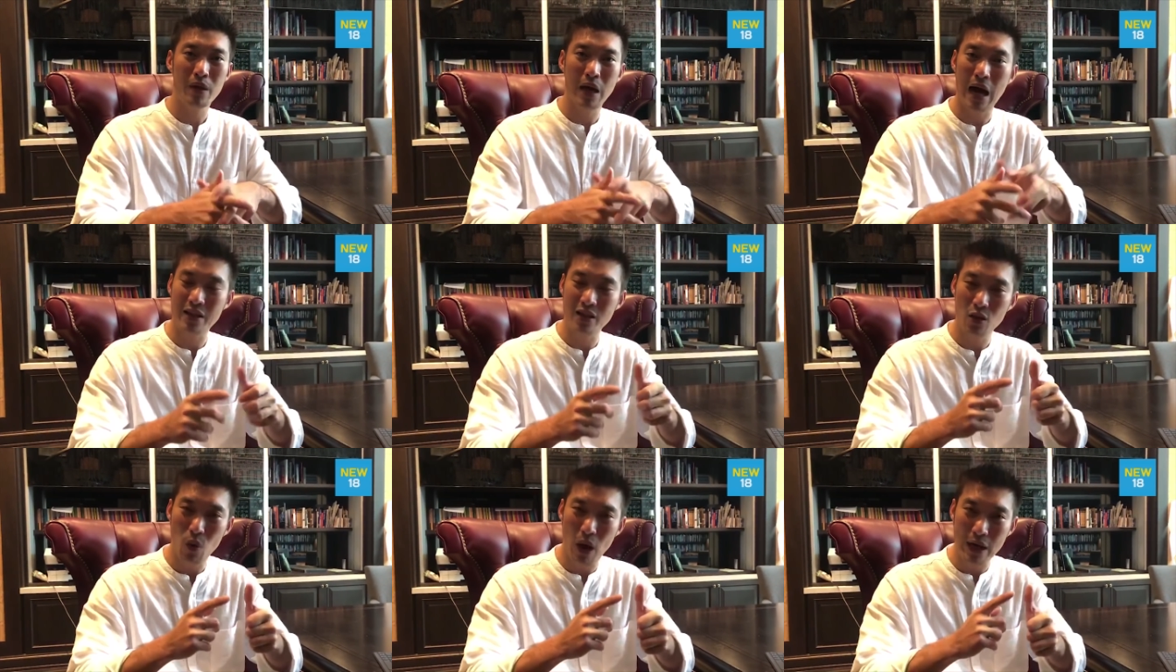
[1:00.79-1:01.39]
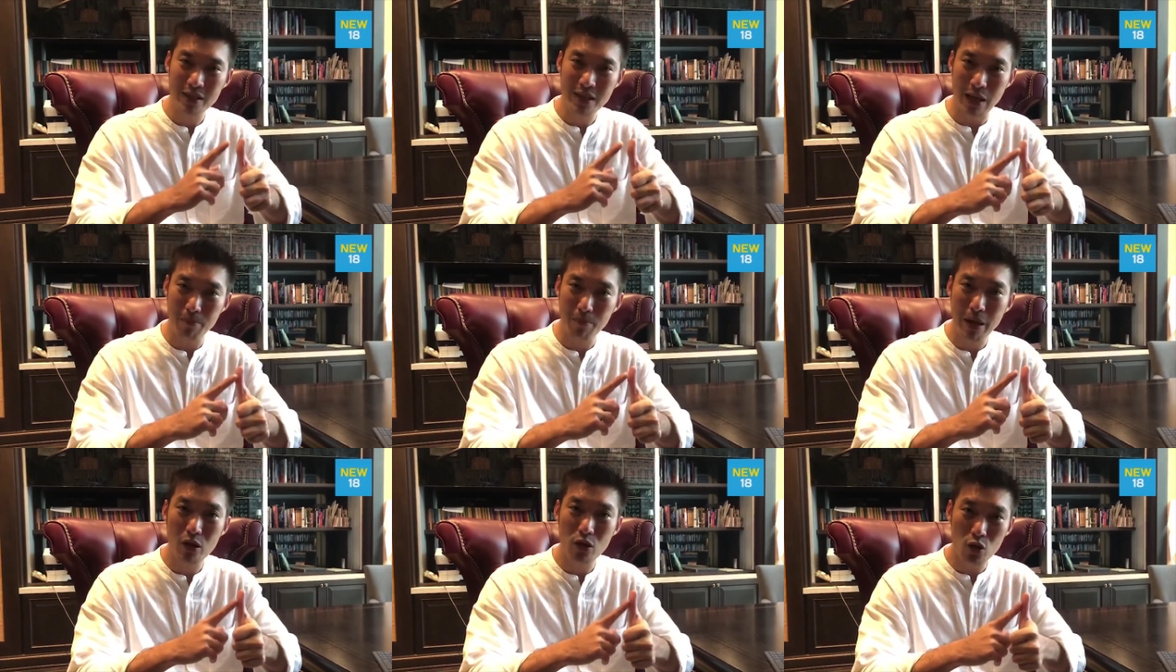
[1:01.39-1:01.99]
การถวายสัต
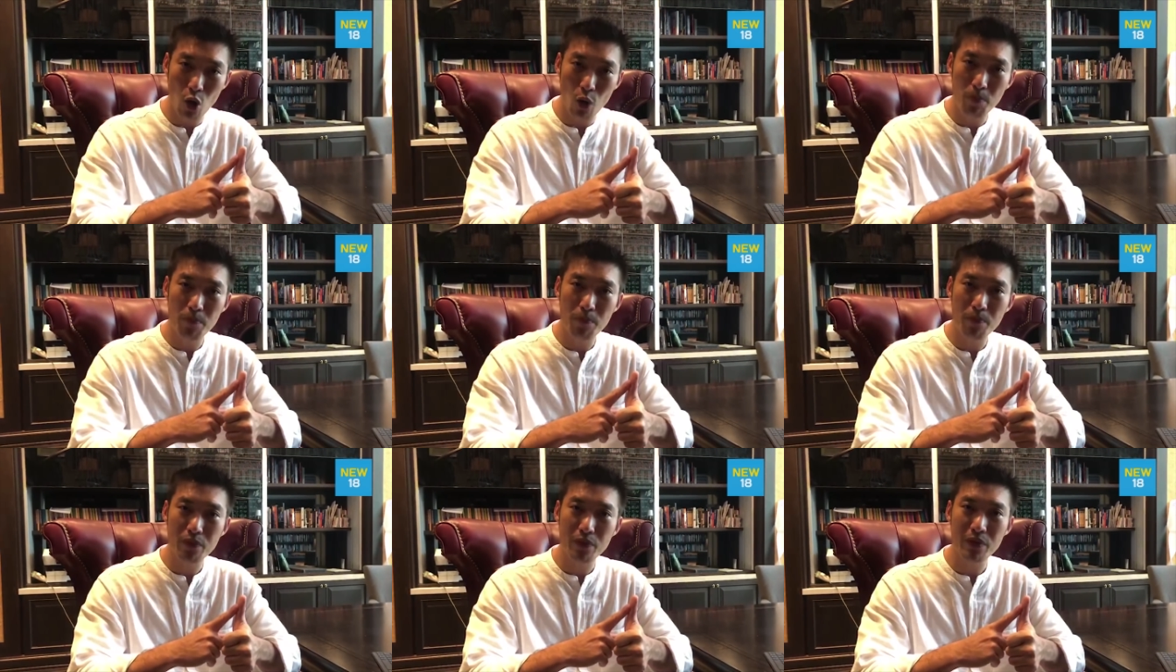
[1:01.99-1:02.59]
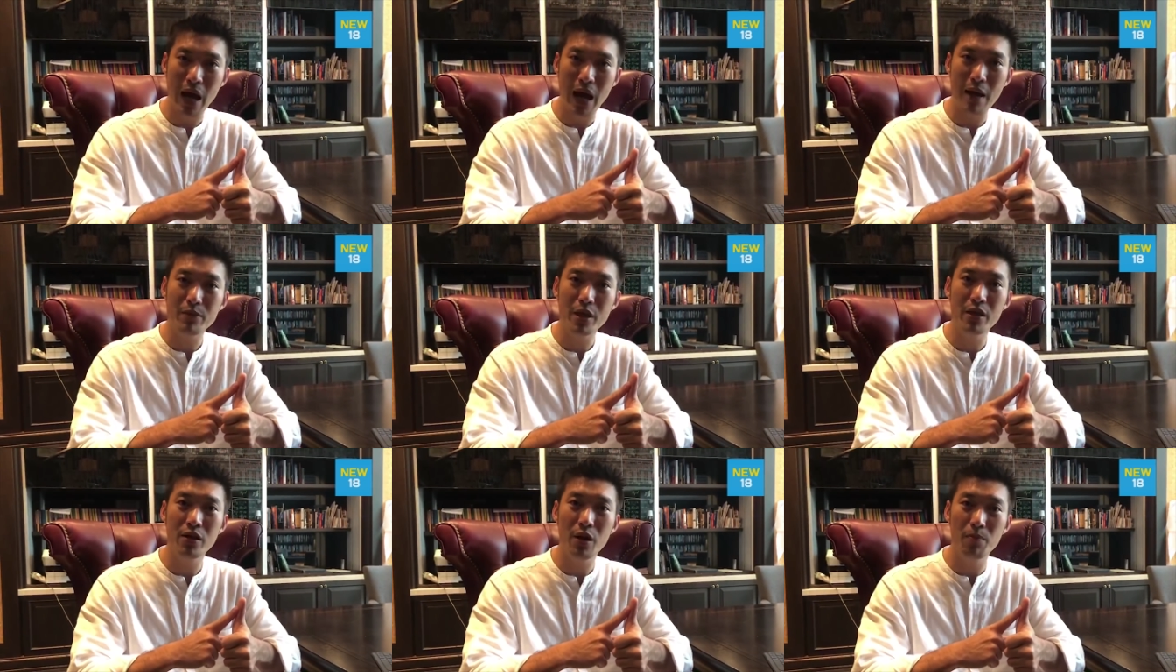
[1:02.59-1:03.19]
ว์ไม่ครบตาม
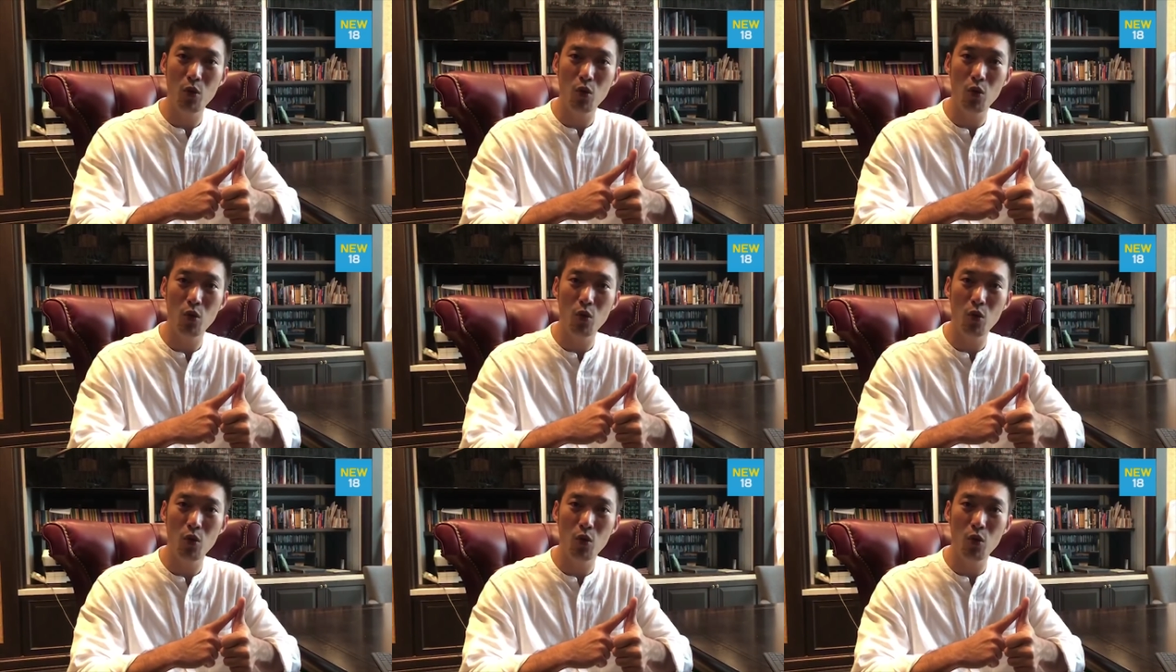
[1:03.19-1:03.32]
ที่ระ